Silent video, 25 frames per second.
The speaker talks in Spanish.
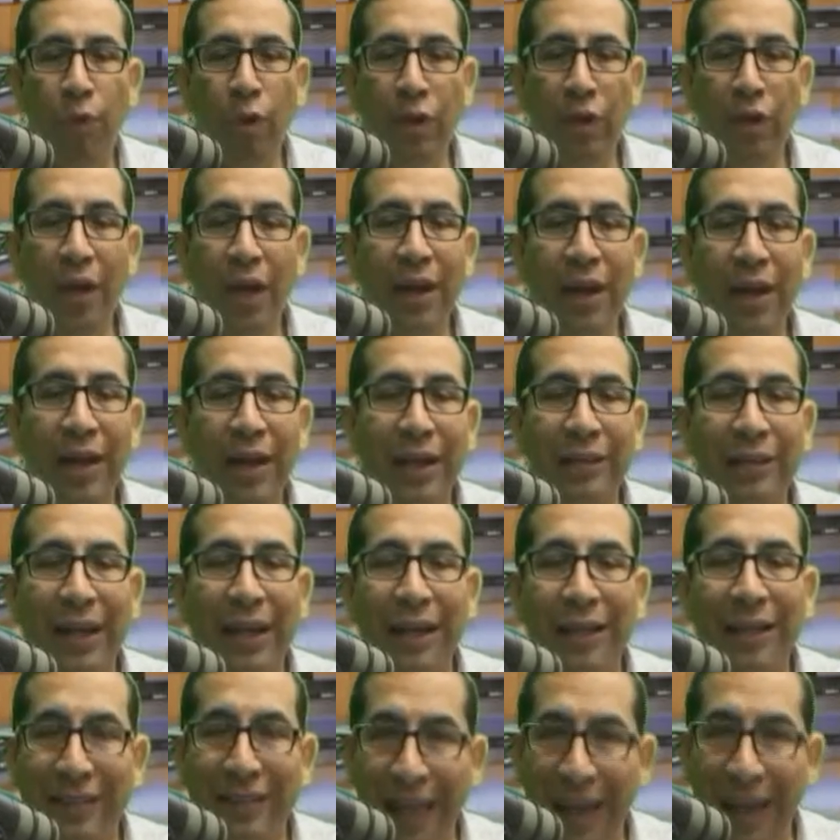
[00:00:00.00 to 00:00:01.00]
de
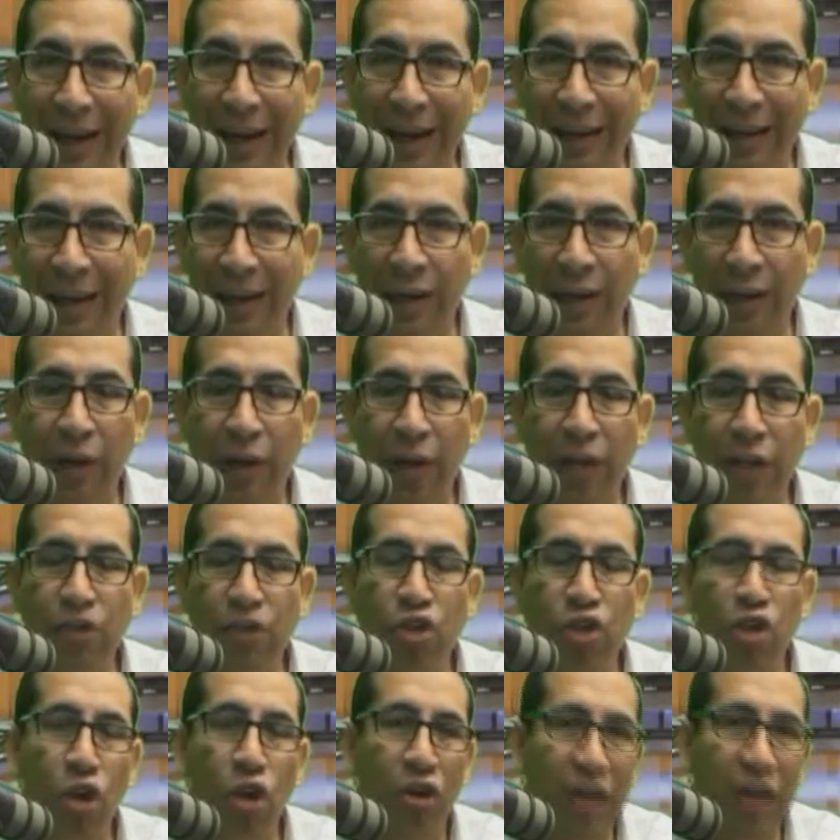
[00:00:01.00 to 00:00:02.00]
poder eh, tratar de
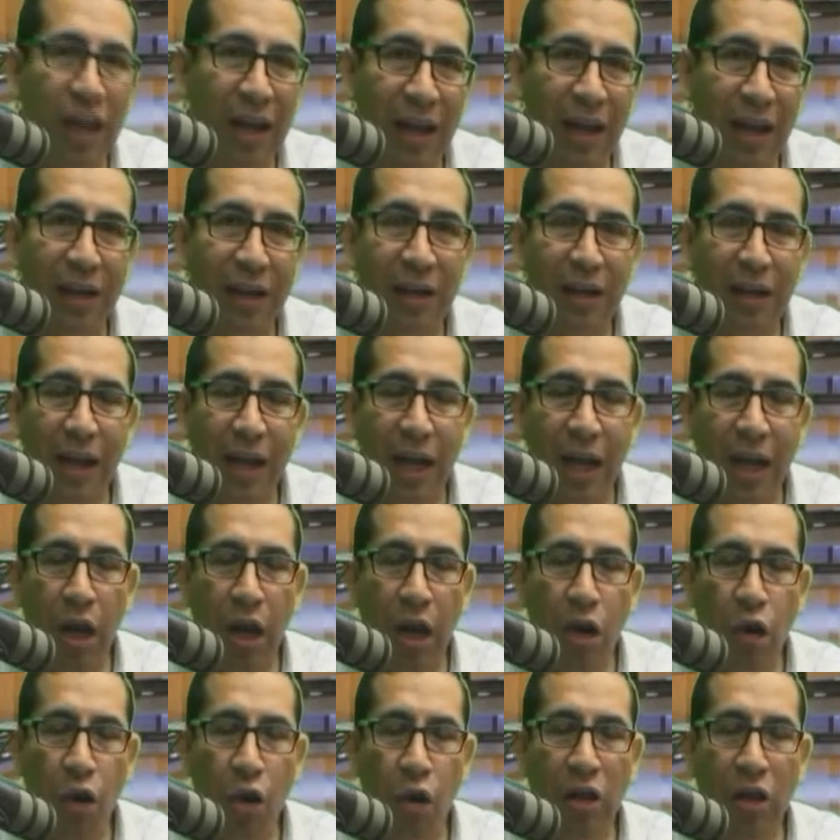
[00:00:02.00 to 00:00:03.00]
reflexionar
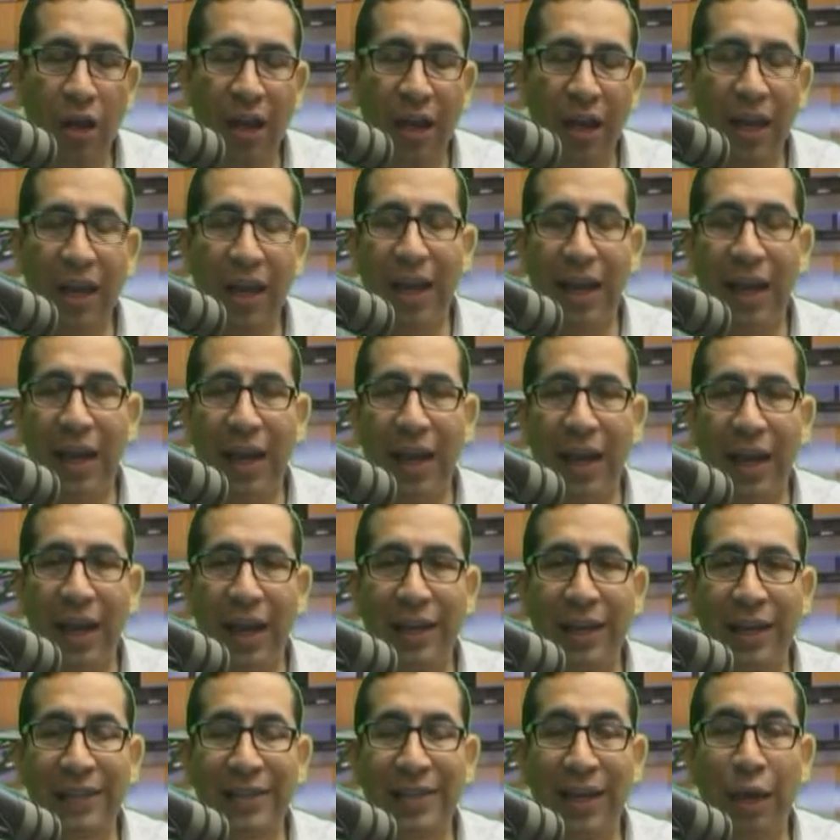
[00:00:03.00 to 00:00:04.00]
lo que
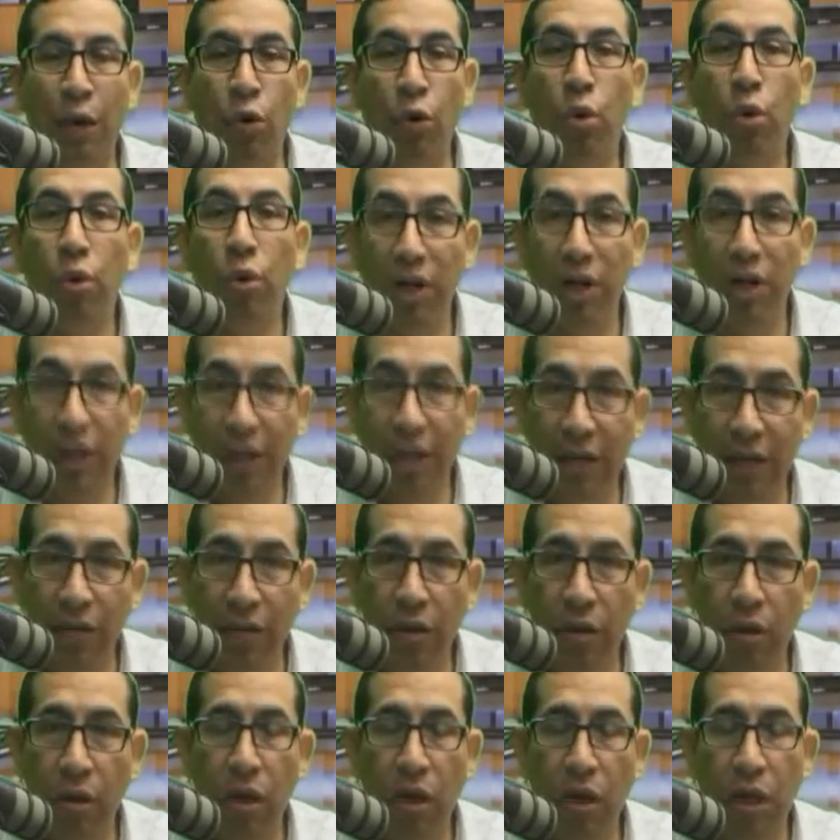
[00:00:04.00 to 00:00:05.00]
eh, está
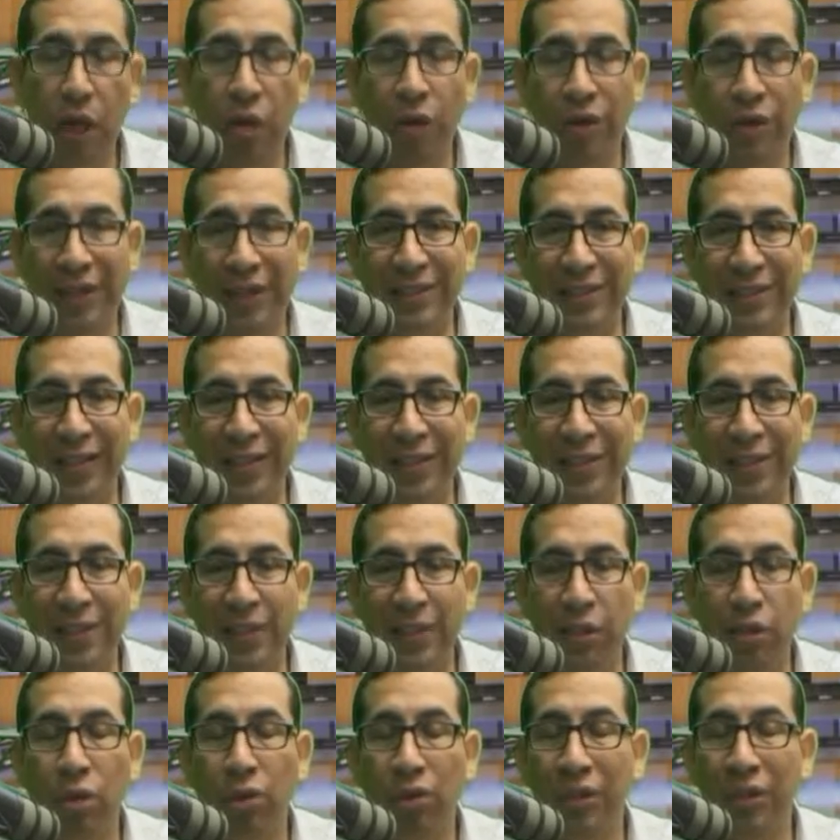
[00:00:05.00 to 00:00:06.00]
ocurriendo y lo que
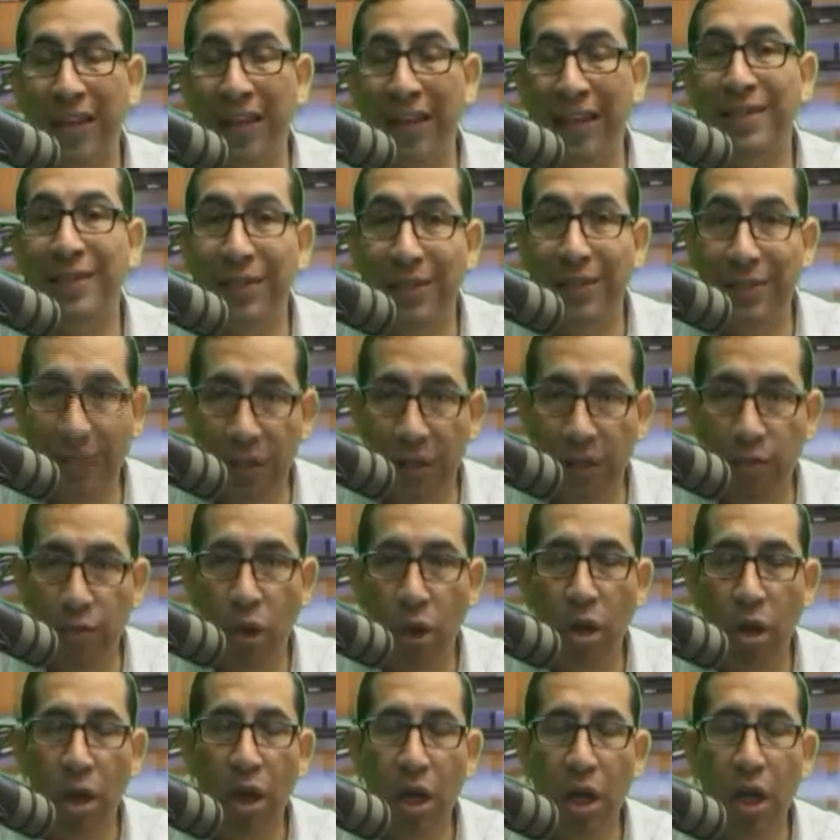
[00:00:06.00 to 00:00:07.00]
está siendo
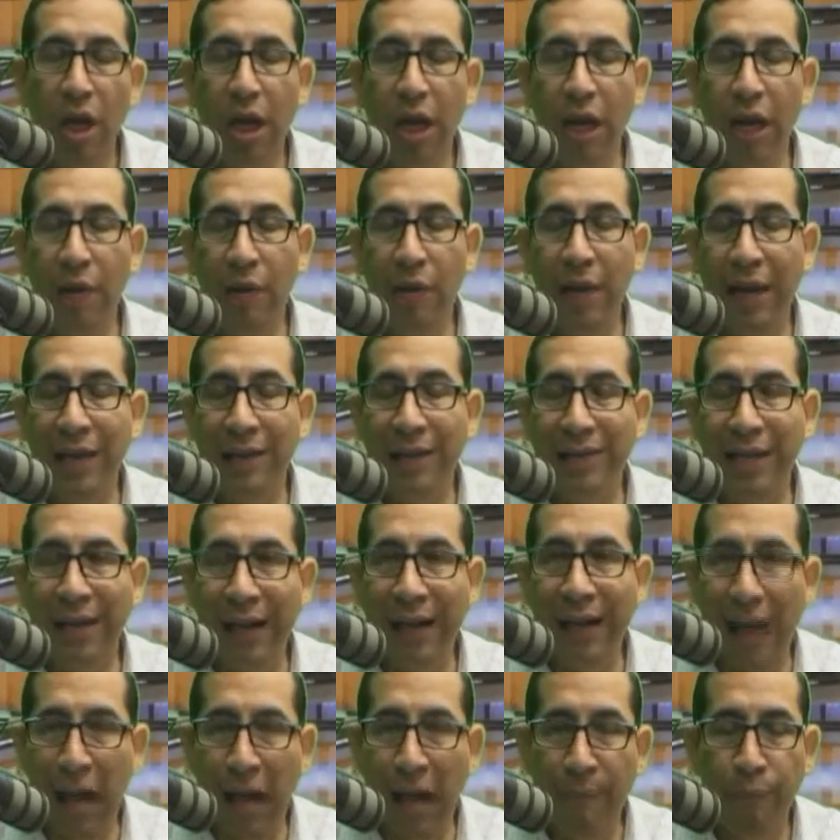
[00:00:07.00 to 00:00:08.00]
decisivo en
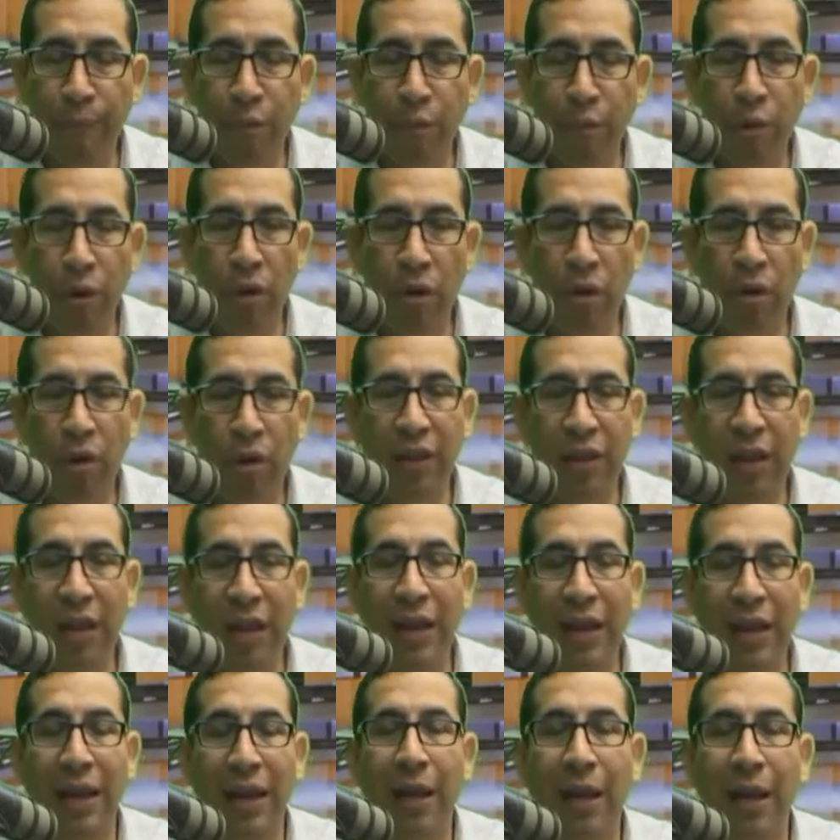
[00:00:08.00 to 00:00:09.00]
este campo
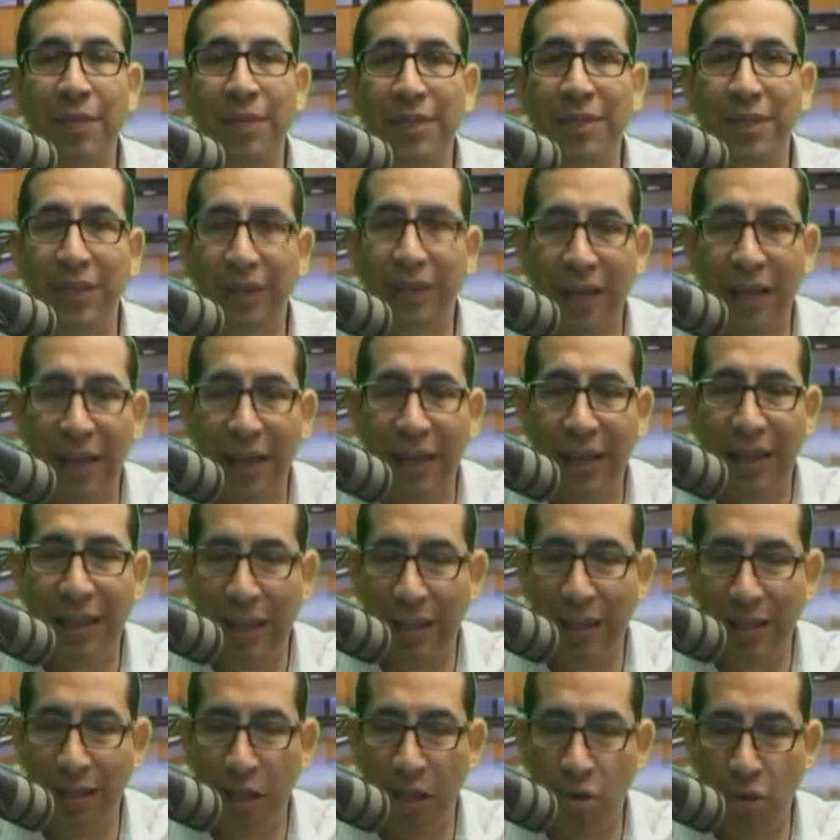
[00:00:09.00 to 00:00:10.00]
de la
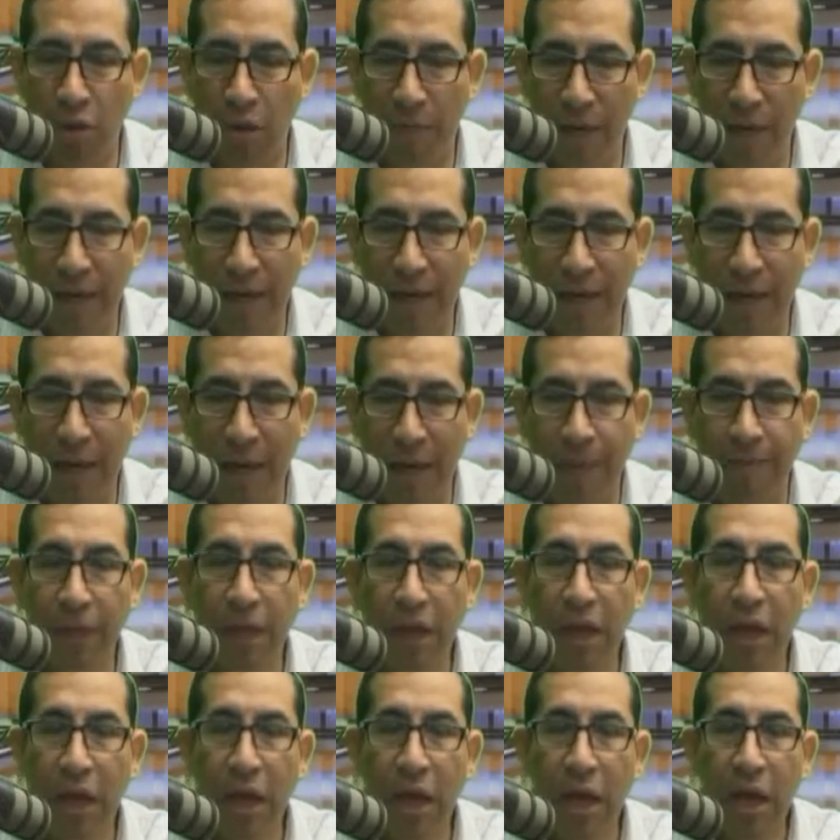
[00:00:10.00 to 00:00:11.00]
visita de
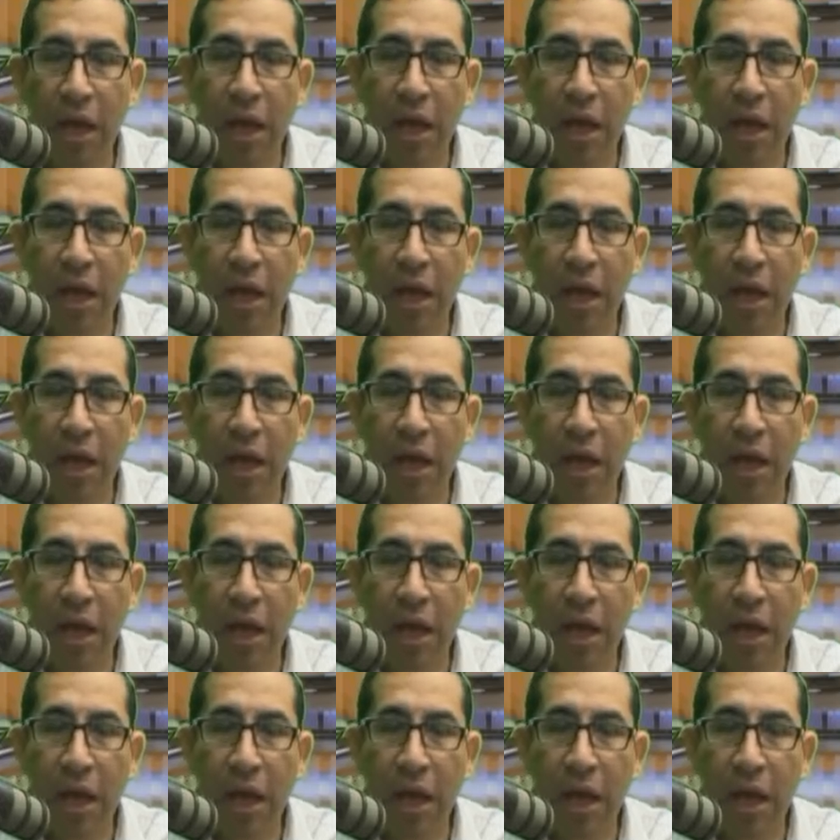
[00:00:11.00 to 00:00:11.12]
Latinoamérica.